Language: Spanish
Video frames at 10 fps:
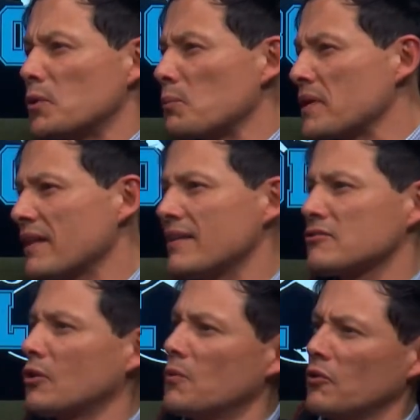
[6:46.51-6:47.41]

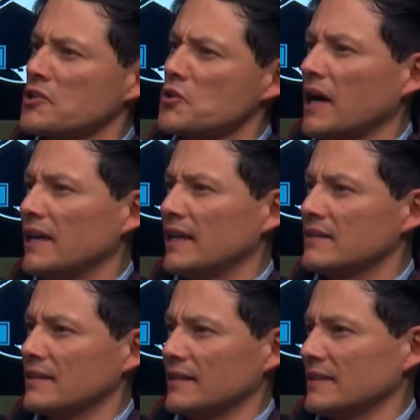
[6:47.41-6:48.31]
propiedades, como lo ha hecho
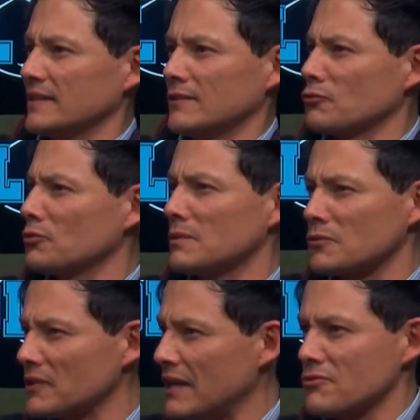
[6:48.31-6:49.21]
Caliente en los
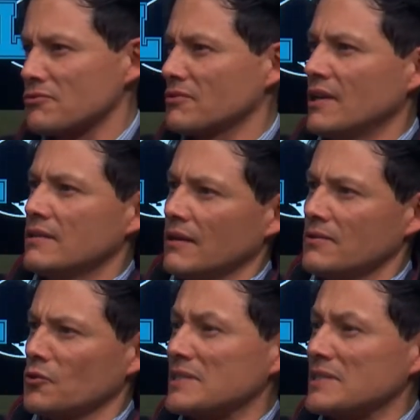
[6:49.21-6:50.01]
últimos años, ¿sabes?